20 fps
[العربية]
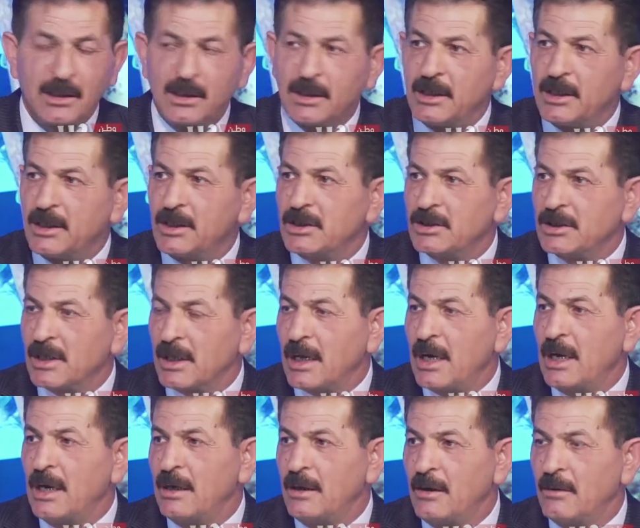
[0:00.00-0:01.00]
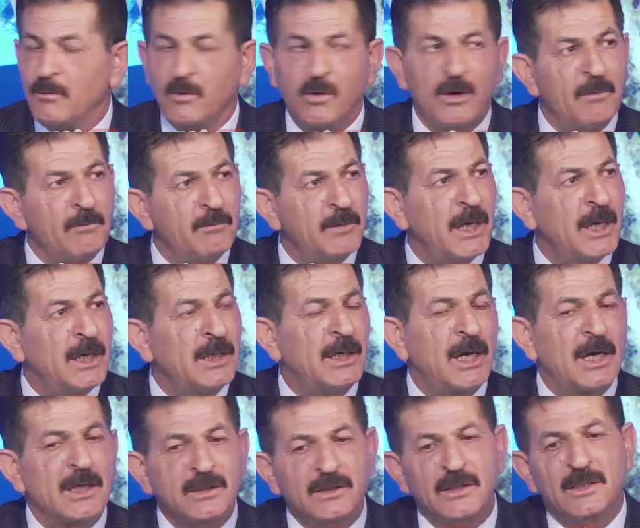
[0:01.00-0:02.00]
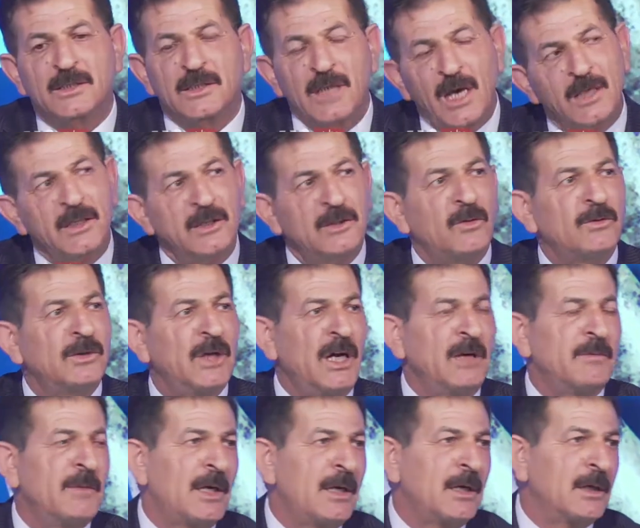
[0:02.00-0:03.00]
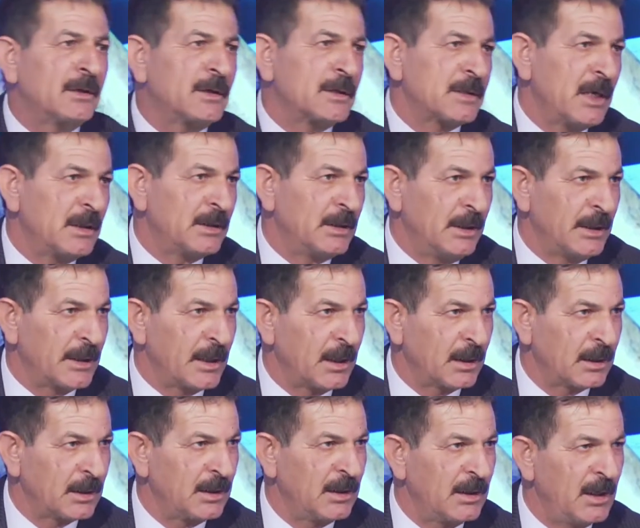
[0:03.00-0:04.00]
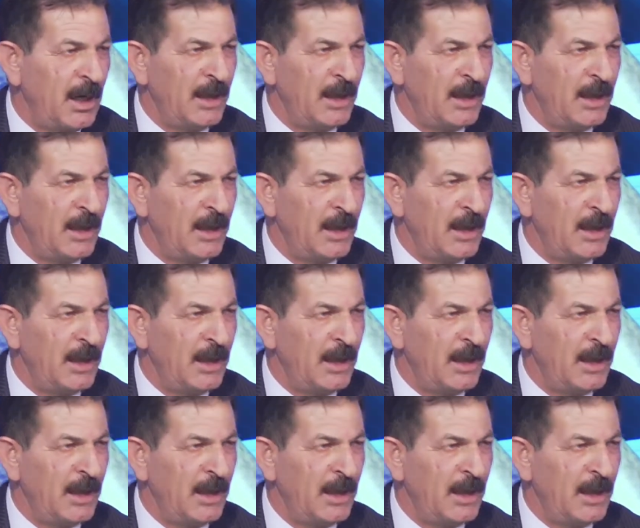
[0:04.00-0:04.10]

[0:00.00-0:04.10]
لشرائح مهمه هي اصلا سانده وداعمه للاقتصاد العراقي،